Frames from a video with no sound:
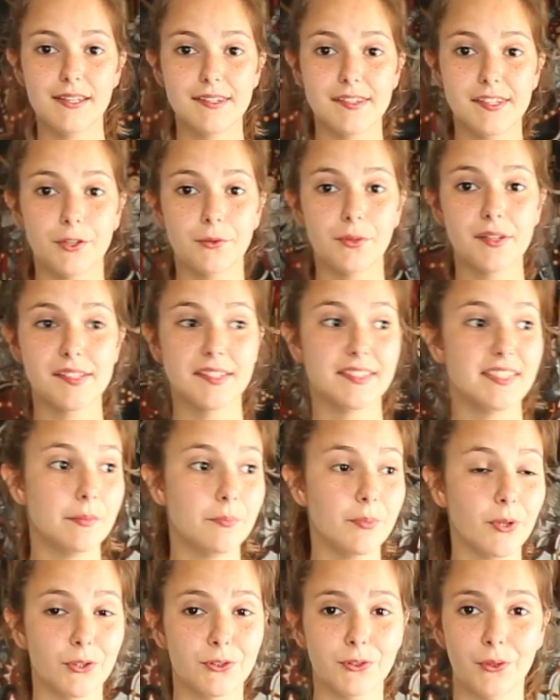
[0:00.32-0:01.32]
C'est quoi cette
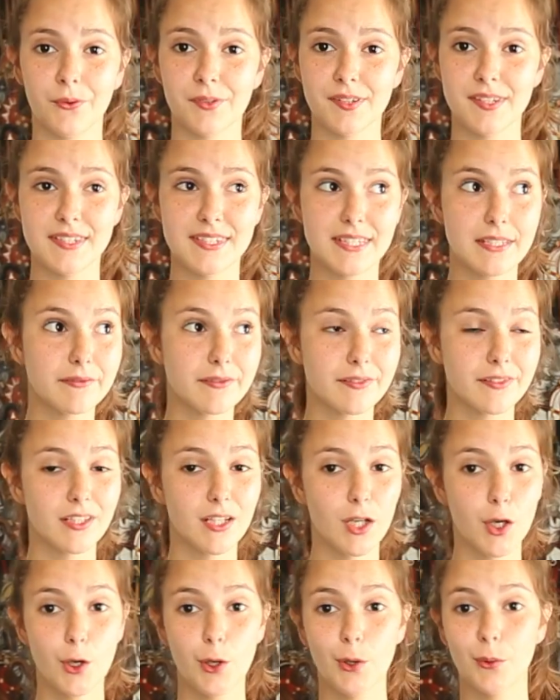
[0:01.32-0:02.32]
époque transitive
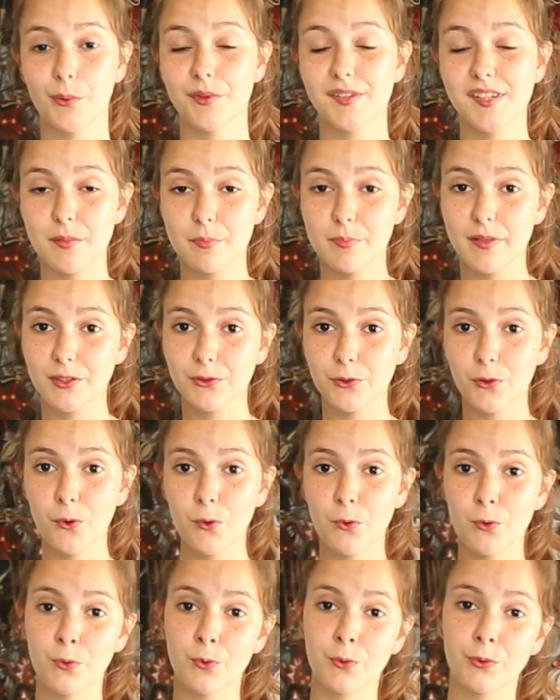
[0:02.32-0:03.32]
On ne sait pas trop
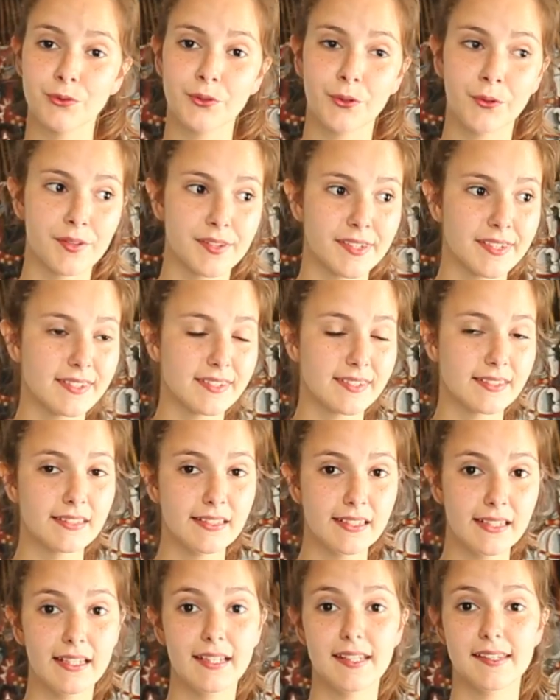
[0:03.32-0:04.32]
où on transite.
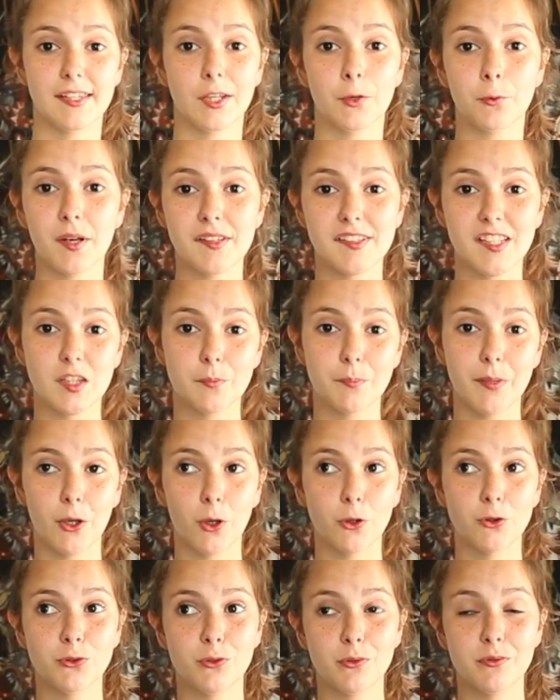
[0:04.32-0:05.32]
C'est quoi cette
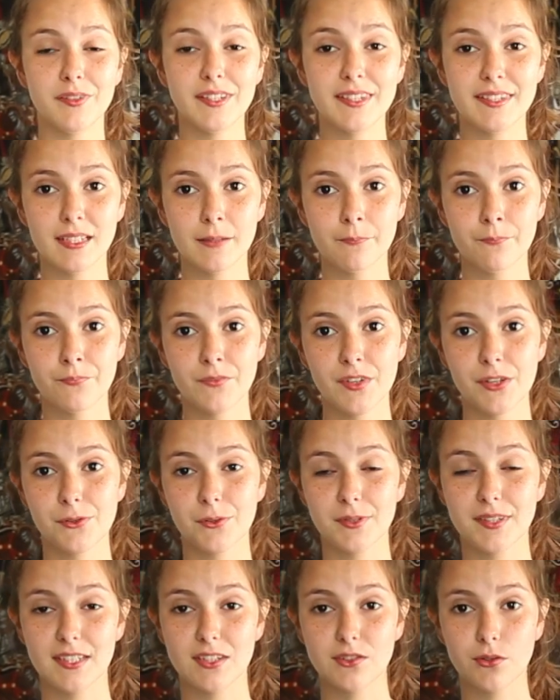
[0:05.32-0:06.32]
période de vide ce
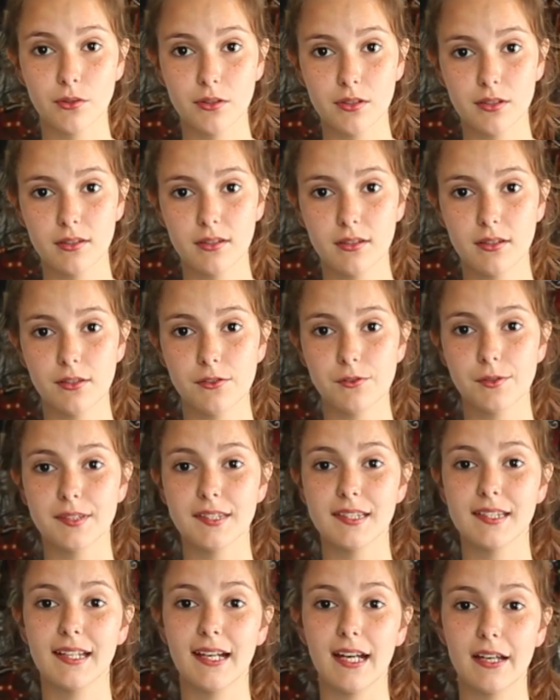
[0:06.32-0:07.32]
qui tongue, ce
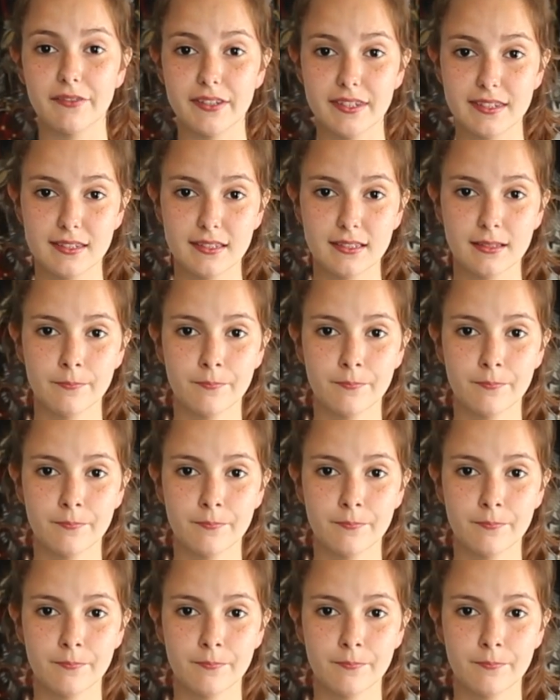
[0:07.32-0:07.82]
qui gravitent.